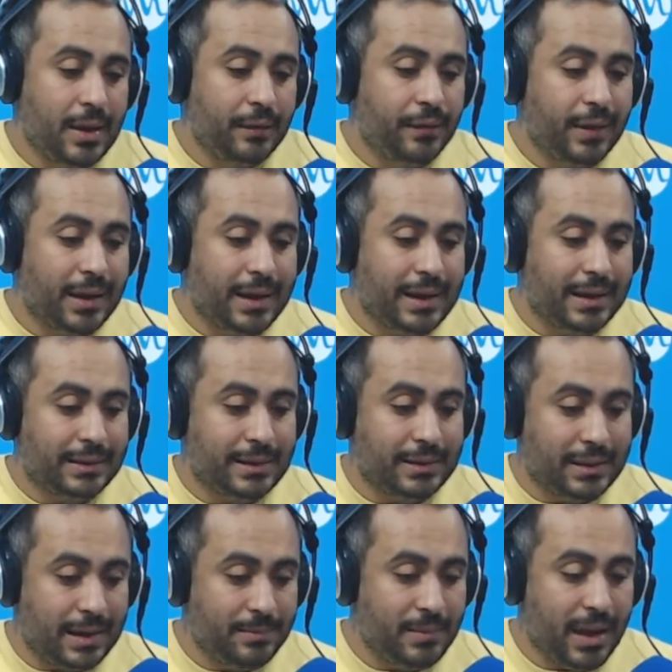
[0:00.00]
في خيارة
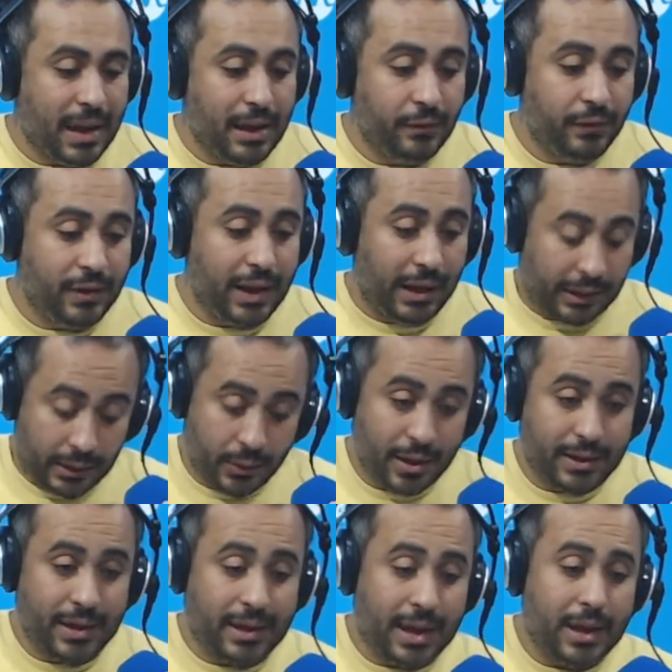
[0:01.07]
التنمية الفلاحية
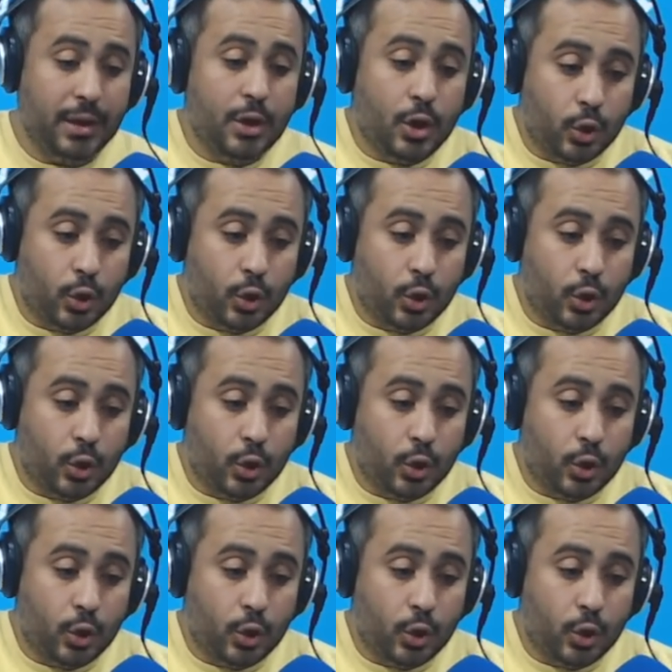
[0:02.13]
وهكذا